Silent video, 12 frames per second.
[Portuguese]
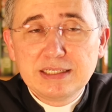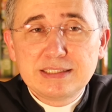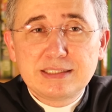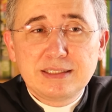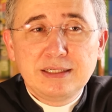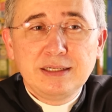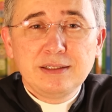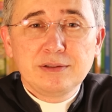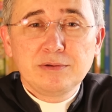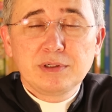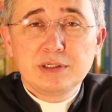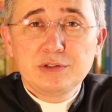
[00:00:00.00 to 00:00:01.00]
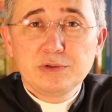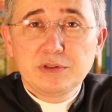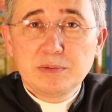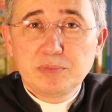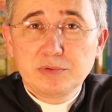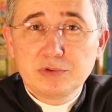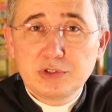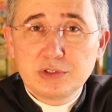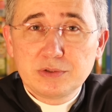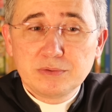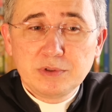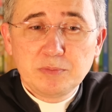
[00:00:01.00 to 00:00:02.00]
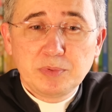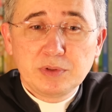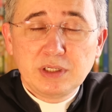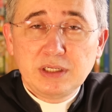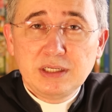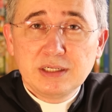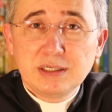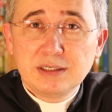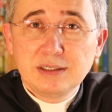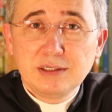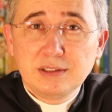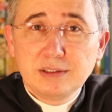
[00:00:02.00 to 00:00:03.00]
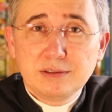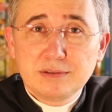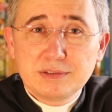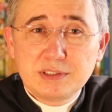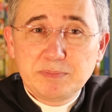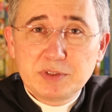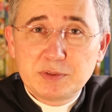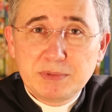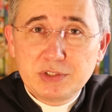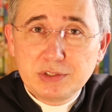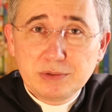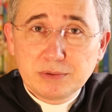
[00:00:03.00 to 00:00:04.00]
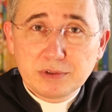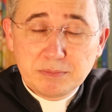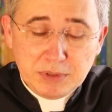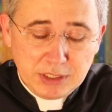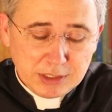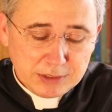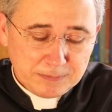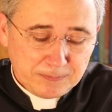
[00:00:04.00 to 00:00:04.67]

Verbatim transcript: se durante o tempo do jejum eu poderia simplesmente dormir.